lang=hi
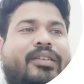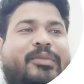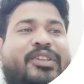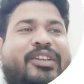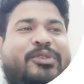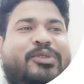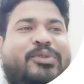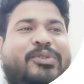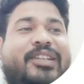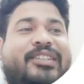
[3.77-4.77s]
नमस्कार
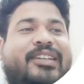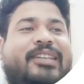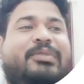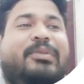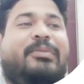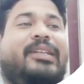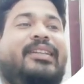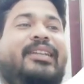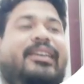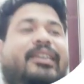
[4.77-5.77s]
दोस्तों आज की क्लास में अपन
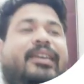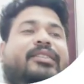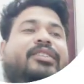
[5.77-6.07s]
बात करेंगे